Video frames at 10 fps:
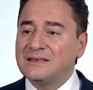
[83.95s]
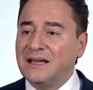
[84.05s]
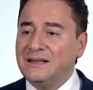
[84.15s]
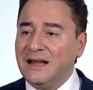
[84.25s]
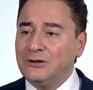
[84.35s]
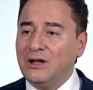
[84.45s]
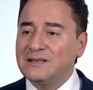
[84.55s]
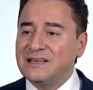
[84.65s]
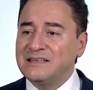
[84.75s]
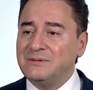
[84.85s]
Sayın
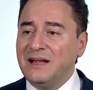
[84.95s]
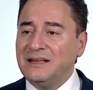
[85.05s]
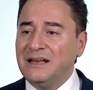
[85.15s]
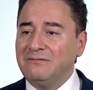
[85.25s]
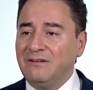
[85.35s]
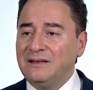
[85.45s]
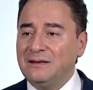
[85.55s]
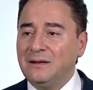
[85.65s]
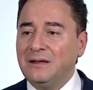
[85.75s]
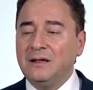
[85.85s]
Erdoğan seçimlerden evvel
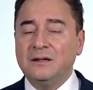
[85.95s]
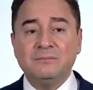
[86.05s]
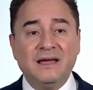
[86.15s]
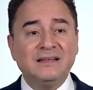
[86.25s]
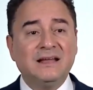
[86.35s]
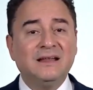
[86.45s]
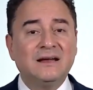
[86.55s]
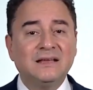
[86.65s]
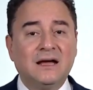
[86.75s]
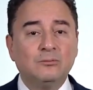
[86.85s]

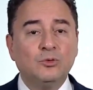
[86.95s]
meydanlarda